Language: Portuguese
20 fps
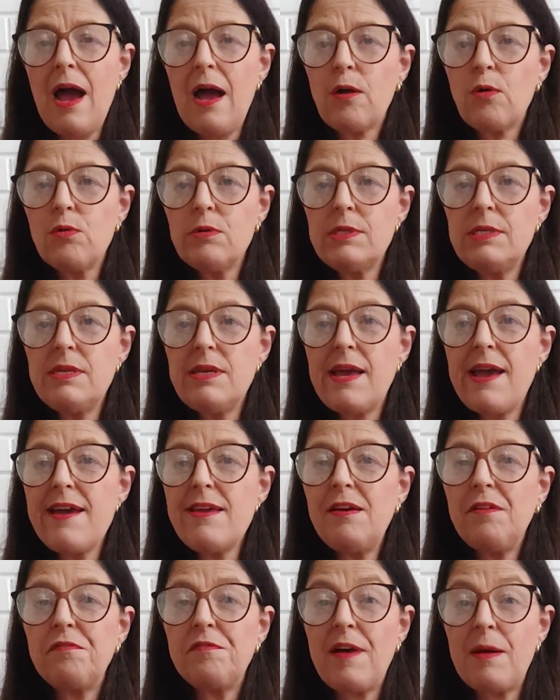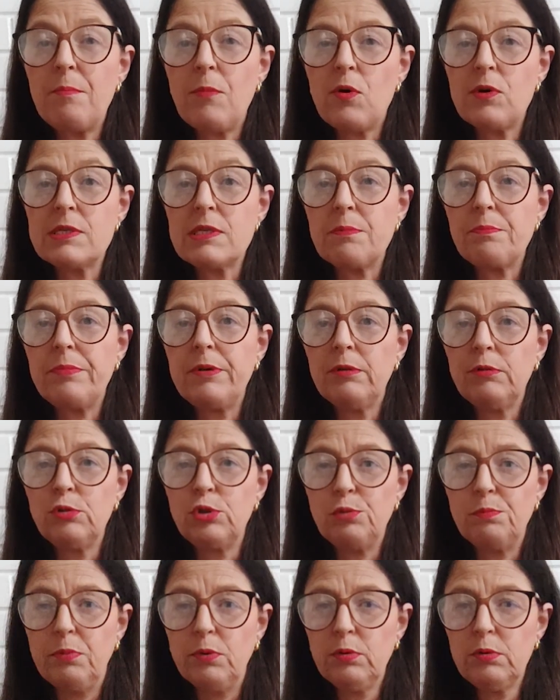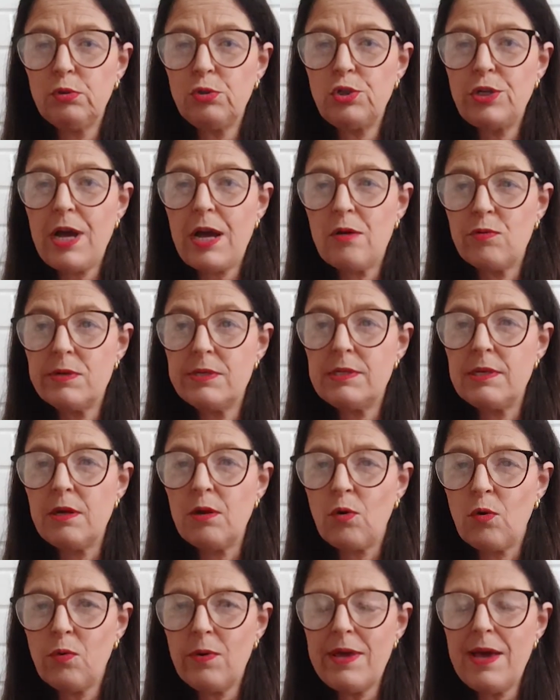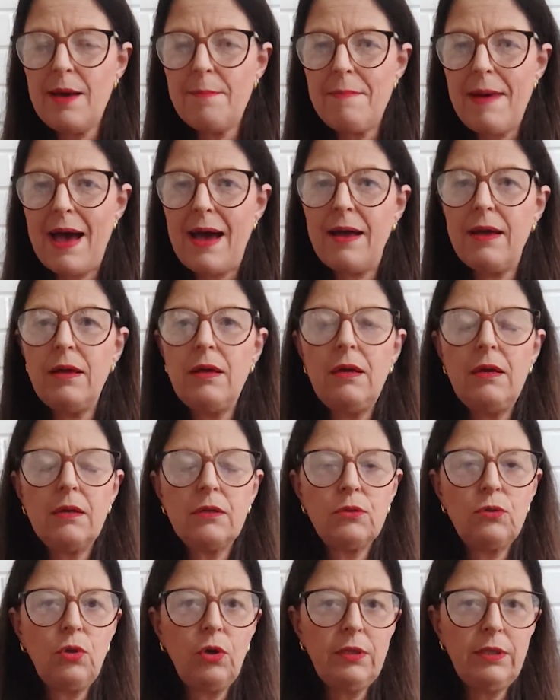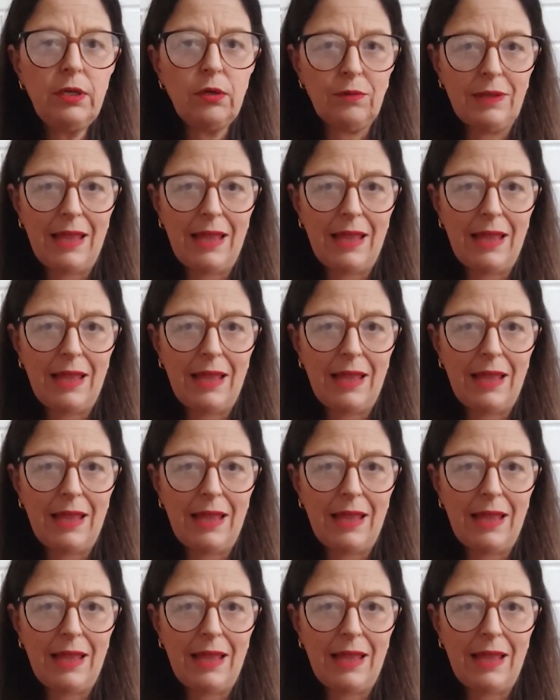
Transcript: a cozinheira famosa pelos bolos de arroz em Cuiabá, Dona